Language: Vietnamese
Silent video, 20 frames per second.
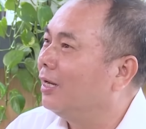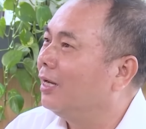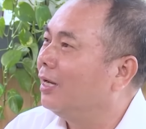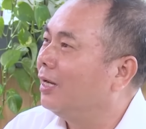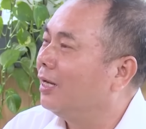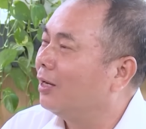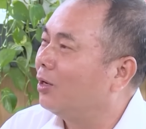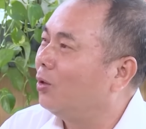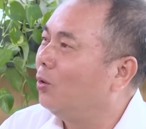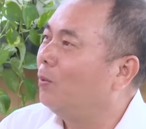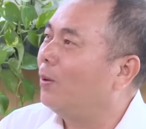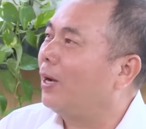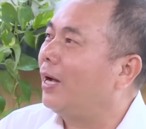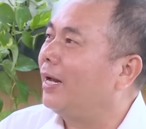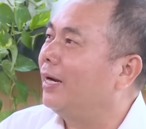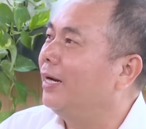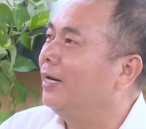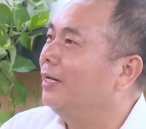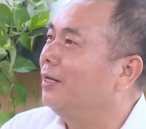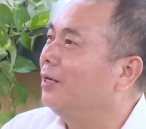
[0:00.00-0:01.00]
à, cô
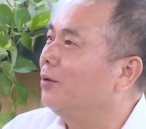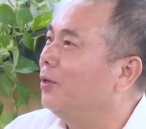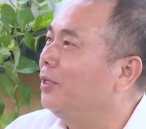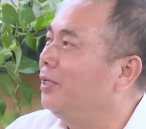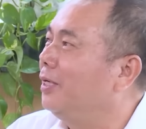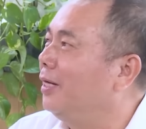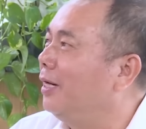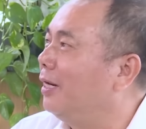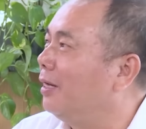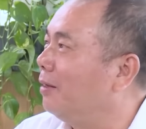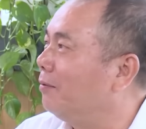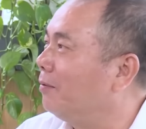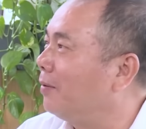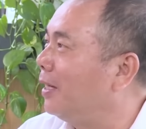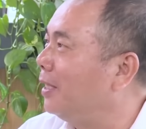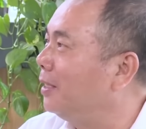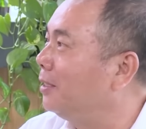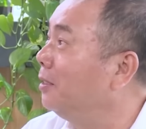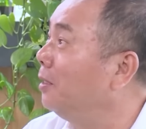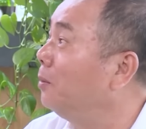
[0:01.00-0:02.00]
bạn đấy coi như là
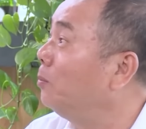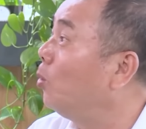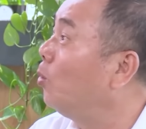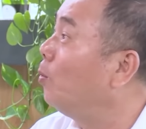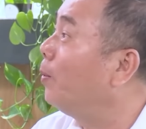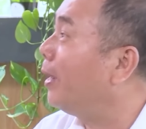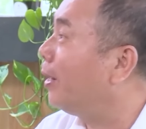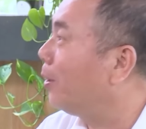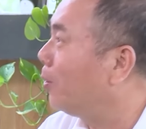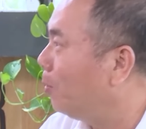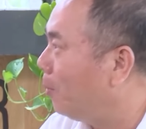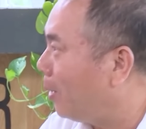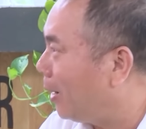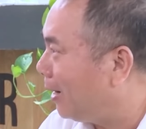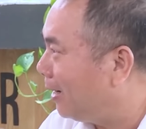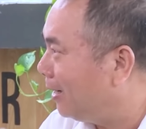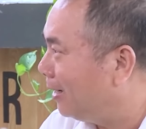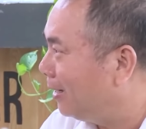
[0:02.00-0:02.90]
phải thương bố mẹ cô bạn